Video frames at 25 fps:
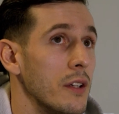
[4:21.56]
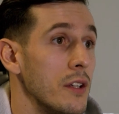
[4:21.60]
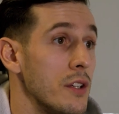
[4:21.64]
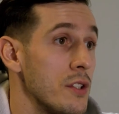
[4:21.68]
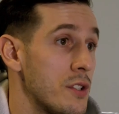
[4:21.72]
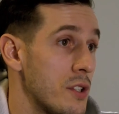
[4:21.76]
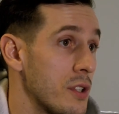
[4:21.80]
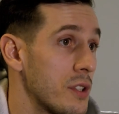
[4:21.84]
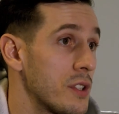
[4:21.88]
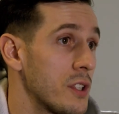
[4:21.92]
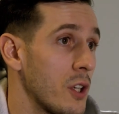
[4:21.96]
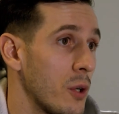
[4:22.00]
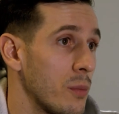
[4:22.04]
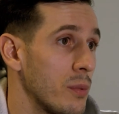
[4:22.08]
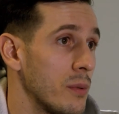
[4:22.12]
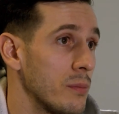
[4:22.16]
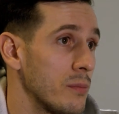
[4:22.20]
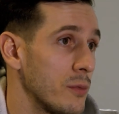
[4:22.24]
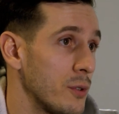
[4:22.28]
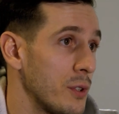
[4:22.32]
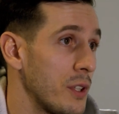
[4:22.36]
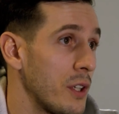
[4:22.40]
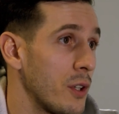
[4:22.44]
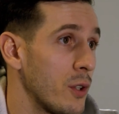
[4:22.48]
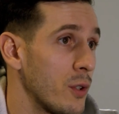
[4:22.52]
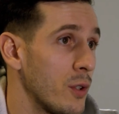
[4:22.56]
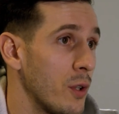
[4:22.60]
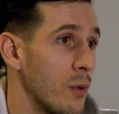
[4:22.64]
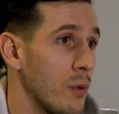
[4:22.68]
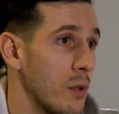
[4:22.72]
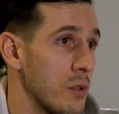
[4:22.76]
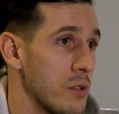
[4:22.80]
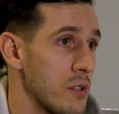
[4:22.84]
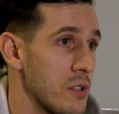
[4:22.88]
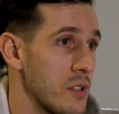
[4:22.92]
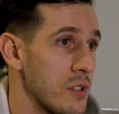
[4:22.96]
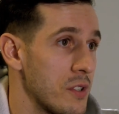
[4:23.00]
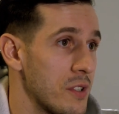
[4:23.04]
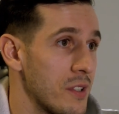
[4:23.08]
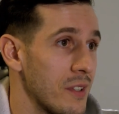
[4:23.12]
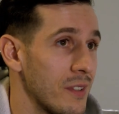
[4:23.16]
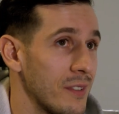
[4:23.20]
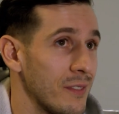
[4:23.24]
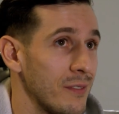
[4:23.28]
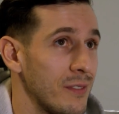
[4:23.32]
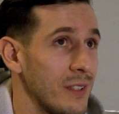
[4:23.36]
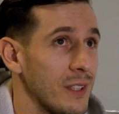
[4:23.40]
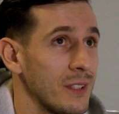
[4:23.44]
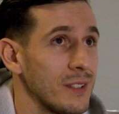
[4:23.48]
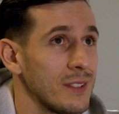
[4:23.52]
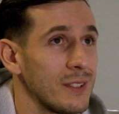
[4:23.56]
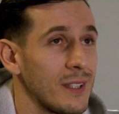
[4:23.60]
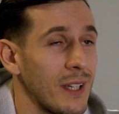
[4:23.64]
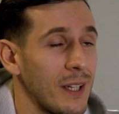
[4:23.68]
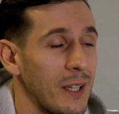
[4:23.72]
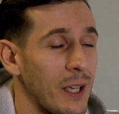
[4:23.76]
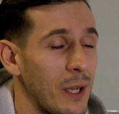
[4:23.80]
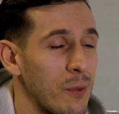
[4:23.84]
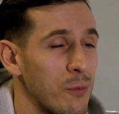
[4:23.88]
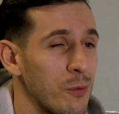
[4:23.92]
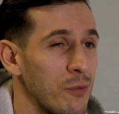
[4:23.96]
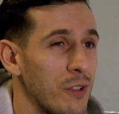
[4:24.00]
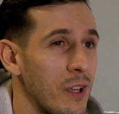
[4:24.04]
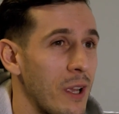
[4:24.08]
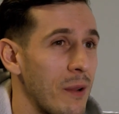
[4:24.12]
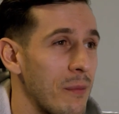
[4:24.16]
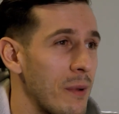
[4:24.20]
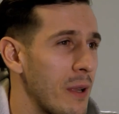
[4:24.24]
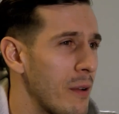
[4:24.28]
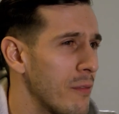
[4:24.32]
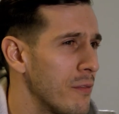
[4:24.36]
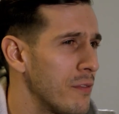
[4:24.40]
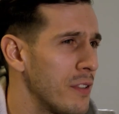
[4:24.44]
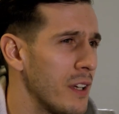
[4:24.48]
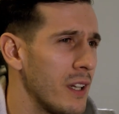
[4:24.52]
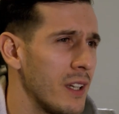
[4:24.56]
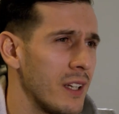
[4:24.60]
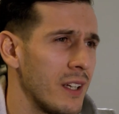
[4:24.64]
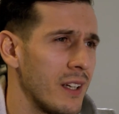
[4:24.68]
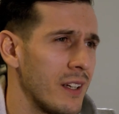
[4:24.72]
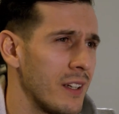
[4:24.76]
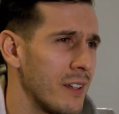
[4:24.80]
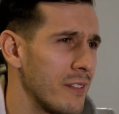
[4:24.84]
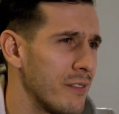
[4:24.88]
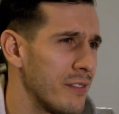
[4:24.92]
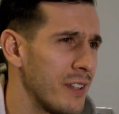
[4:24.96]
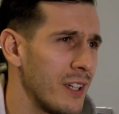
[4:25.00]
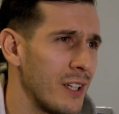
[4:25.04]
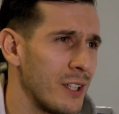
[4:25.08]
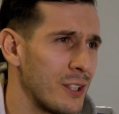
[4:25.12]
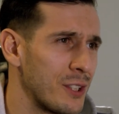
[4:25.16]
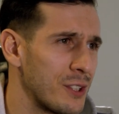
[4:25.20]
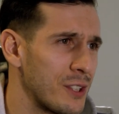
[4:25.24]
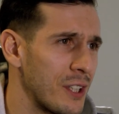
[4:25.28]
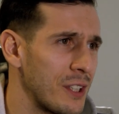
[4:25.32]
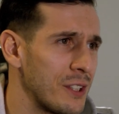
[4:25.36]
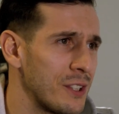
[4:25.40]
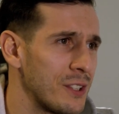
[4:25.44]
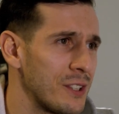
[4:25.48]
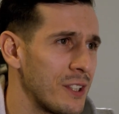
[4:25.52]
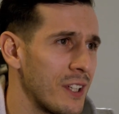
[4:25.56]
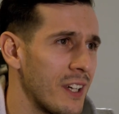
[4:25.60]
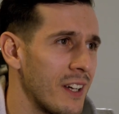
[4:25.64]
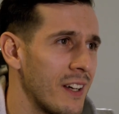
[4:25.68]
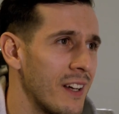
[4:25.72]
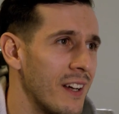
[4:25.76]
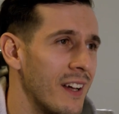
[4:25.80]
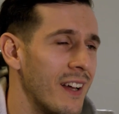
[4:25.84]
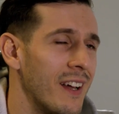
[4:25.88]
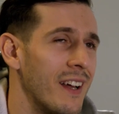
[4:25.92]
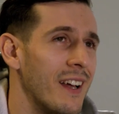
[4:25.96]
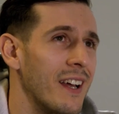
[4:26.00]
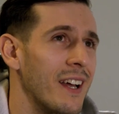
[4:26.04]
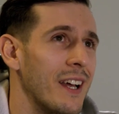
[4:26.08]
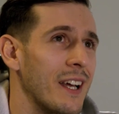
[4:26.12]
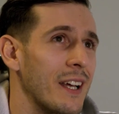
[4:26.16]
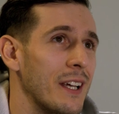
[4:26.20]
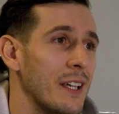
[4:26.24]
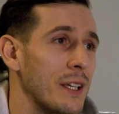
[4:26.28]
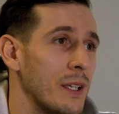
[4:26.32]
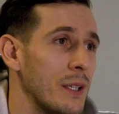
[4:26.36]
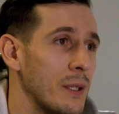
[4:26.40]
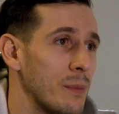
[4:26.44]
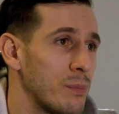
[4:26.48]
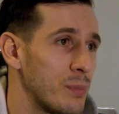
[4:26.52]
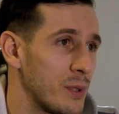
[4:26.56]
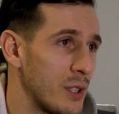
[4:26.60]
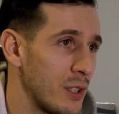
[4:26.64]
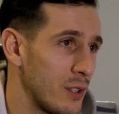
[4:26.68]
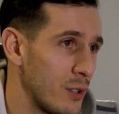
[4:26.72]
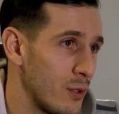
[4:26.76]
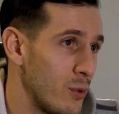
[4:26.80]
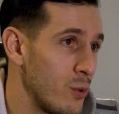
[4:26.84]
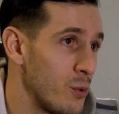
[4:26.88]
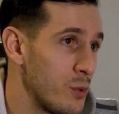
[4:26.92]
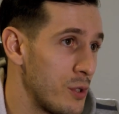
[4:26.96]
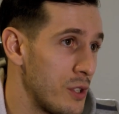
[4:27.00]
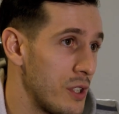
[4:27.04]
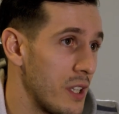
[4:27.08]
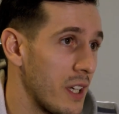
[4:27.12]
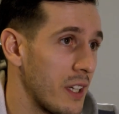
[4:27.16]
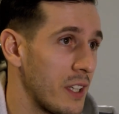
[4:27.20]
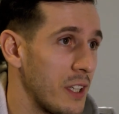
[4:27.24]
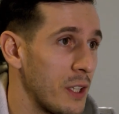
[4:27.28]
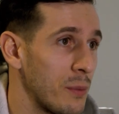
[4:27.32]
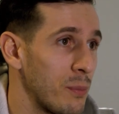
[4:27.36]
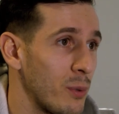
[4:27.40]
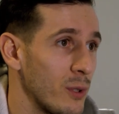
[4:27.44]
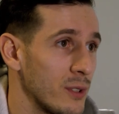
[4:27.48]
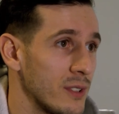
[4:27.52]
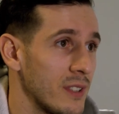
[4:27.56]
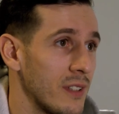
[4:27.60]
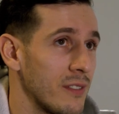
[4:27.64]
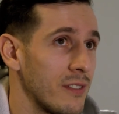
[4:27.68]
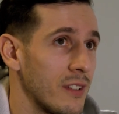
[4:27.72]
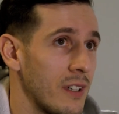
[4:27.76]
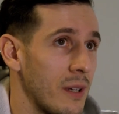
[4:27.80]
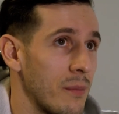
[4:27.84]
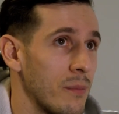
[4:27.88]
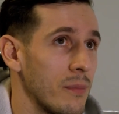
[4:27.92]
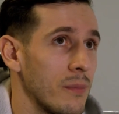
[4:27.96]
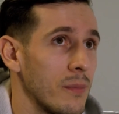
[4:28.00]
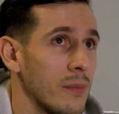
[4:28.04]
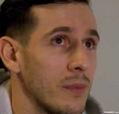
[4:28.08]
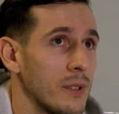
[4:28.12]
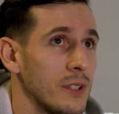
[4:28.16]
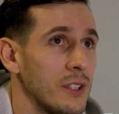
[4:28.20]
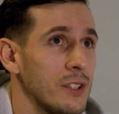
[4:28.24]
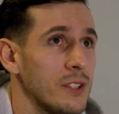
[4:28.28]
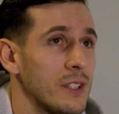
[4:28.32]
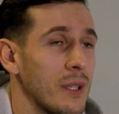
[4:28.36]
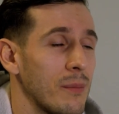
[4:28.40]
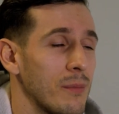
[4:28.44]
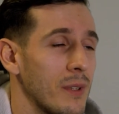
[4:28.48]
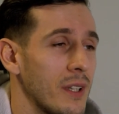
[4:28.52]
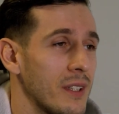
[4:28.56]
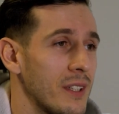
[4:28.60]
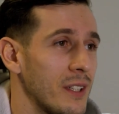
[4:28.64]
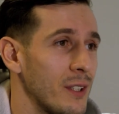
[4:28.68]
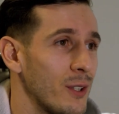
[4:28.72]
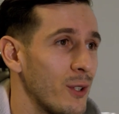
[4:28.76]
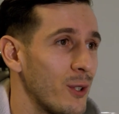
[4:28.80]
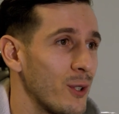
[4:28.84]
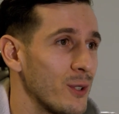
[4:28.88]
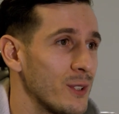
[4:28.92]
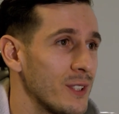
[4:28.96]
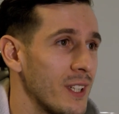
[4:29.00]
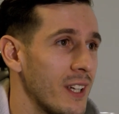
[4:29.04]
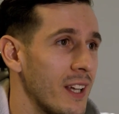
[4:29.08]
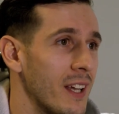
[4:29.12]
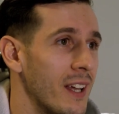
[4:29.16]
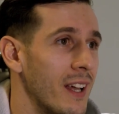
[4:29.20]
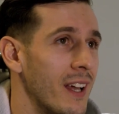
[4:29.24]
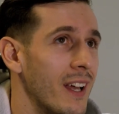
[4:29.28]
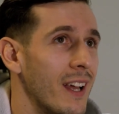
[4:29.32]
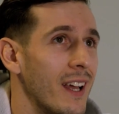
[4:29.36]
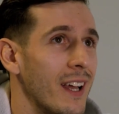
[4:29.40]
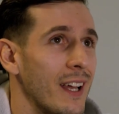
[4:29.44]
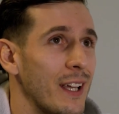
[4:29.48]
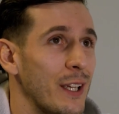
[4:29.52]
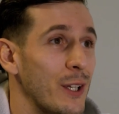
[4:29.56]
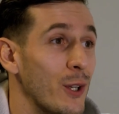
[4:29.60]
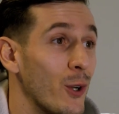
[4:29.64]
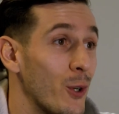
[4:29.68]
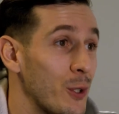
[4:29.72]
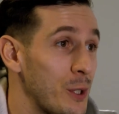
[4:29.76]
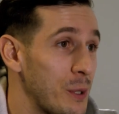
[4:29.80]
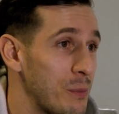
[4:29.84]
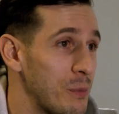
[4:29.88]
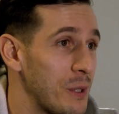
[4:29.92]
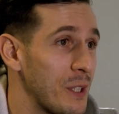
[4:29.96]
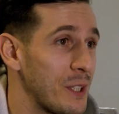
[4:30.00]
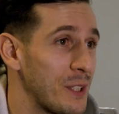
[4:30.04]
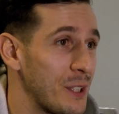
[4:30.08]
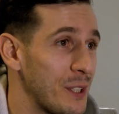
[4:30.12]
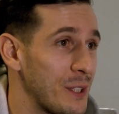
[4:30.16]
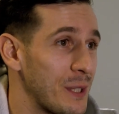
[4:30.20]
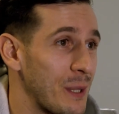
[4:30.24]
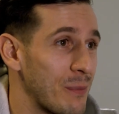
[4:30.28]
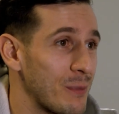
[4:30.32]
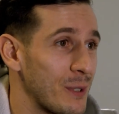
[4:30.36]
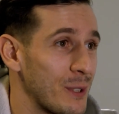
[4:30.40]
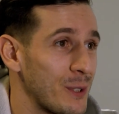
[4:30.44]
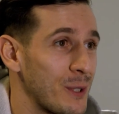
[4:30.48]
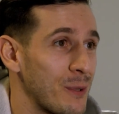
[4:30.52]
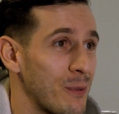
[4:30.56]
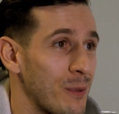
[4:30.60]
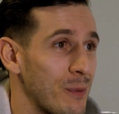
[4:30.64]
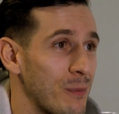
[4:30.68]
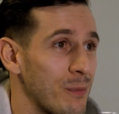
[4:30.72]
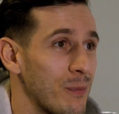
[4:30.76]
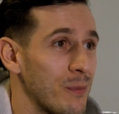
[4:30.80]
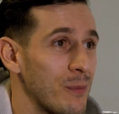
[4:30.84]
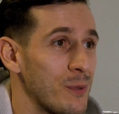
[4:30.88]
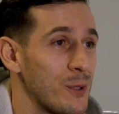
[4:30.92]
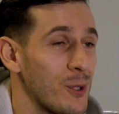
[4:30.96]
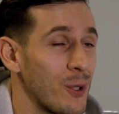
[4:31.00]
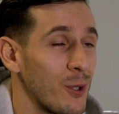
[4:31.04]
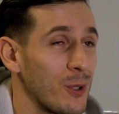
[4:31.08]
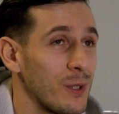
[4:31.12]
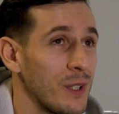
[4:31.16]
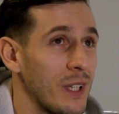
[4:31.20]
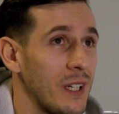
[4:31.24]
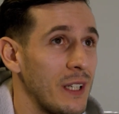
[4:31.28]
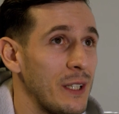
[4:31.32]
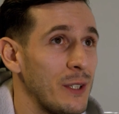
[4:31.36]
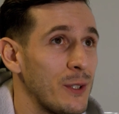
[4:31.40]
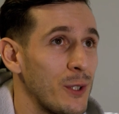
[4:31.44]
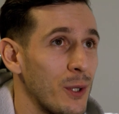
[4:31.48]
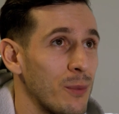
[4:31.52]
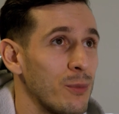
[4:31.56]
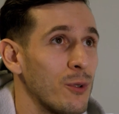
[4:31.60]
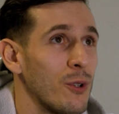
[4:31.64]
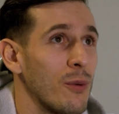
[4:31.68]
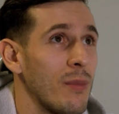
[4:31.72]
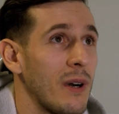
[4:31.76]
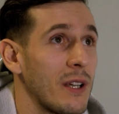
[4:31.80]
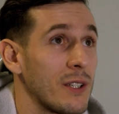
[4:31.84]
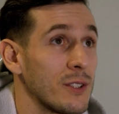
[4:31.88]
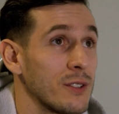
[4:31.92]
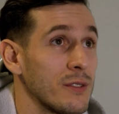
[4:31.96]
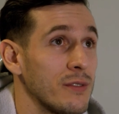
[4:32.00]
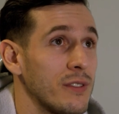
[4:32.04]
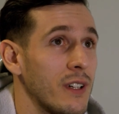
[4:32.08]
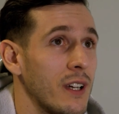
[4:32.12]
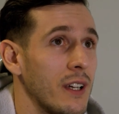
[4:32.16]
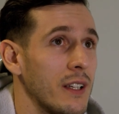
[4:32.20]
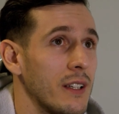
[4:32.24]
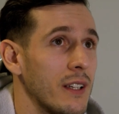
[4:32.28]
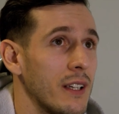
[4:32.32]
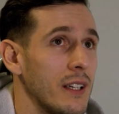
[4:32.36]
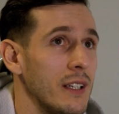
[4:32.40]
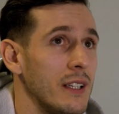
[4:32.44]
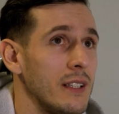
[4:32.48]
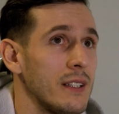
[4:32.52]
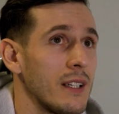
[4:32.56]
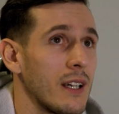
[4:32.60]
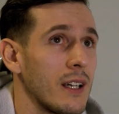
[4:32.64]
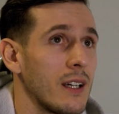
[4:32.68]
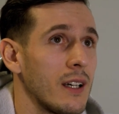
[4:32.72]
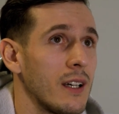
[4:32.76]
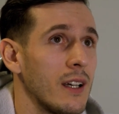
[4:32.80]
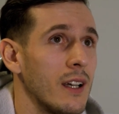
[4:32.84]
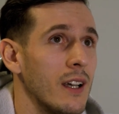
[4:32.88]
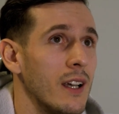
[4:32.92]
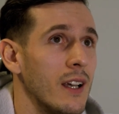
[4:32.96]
i czy chciałbym do niego dołączyć. Więc tak jak mówiłem, miałem wiele, wiele szczęścia Y, przez ludzi, jakich poznawałem gdzieś tam na tej drodze i oni mnie gdzieś tam za sobą ciągnęli i to było bardzo fajne i tak,